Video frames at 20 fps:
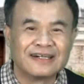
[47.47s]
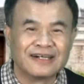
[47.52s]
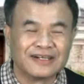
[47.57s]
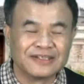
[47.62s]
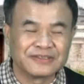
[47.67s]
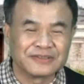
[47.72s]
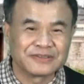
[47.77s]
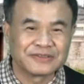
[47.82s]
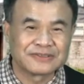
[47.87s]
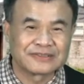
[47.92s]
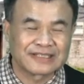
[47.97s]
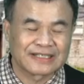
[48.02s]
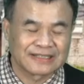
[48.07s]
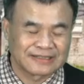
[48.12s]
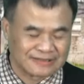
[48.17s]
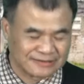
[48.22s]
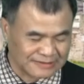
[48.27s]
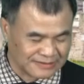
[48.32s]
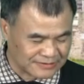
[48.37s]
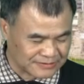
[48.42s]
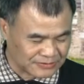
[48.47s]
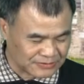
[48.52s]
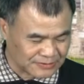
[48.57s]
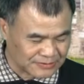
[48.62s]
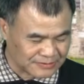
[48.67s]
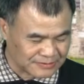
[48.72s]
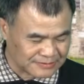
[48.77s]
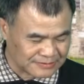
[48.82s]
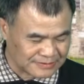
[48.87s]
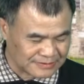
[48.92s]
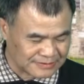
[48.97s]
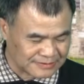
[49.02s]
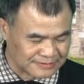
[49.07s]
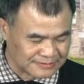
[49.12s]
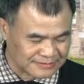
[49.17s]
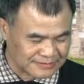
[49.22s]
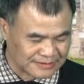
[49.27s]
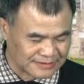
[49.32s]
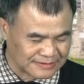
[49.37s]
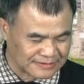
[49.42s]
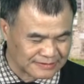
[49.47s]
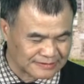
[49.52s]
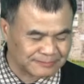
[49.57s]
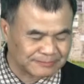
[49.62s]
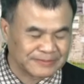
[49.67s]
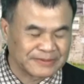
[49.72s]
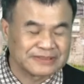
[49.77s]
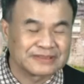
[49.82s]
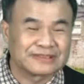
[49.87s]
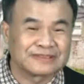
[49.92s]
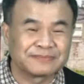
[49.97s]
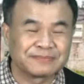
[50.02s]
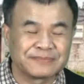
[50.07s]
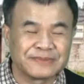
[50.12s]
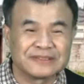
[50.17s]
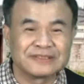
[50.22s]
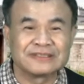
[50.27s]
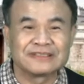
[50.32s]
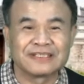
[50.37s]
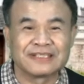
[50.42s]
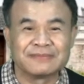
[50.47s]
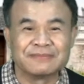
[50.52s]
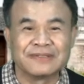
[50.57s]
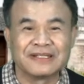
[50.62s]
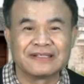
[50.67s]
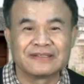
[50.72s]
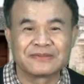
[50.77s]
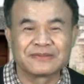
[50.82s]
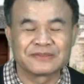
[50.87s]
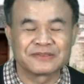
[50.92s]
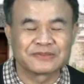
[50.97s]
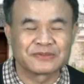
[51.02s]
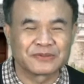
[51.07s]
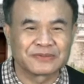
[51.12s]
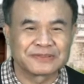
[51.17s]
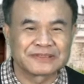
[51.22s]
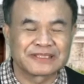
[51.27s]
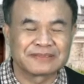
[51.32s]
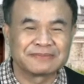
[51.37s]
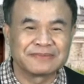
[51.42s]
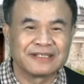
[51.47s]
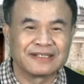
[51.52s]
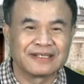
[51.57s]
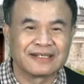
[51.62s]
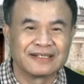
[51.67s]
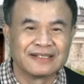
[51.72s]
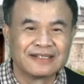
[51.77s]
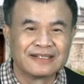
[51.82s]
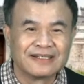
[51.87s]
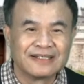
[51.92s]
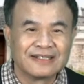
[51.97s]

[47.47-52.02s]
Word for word: 啊，就是在野兽的颈鼻子鼻子前面或头上面呢，